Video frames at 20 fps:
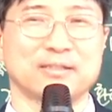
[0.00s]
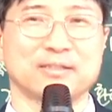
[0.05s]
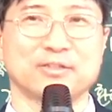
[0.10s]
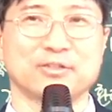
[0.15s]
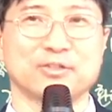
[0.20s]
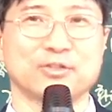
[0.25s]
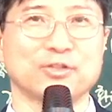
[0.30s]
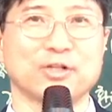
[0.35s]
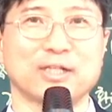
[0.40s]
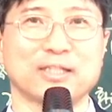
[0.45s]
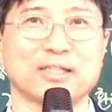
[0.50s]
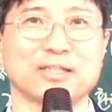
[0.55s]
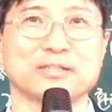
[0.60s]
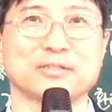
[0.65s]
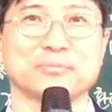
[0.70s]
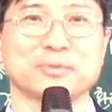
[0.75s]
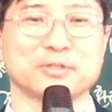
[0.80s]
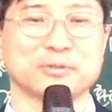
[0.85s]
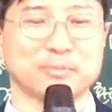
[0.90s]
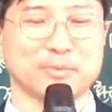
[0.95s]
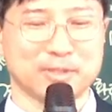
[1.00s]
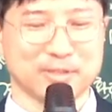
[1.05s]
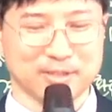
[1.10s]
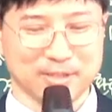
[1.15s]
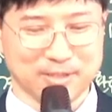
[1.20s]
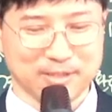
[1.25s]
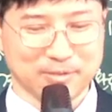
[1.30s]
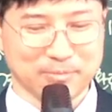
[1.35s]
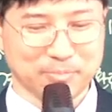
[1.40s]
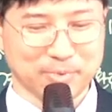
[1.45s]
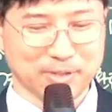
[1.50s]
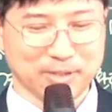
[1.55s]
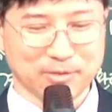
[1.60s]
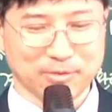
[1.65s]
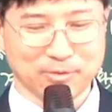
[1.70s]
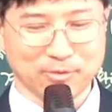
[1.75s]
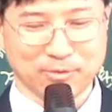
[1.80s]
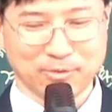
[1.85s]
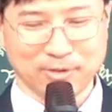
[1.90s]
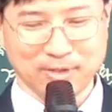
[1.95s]
그거 안 하더만이면 이제
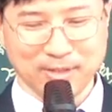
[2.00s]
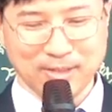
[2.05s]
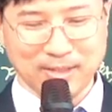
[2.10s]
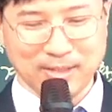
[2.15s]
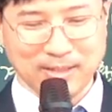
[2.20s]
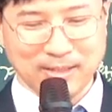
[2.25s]
실패했고.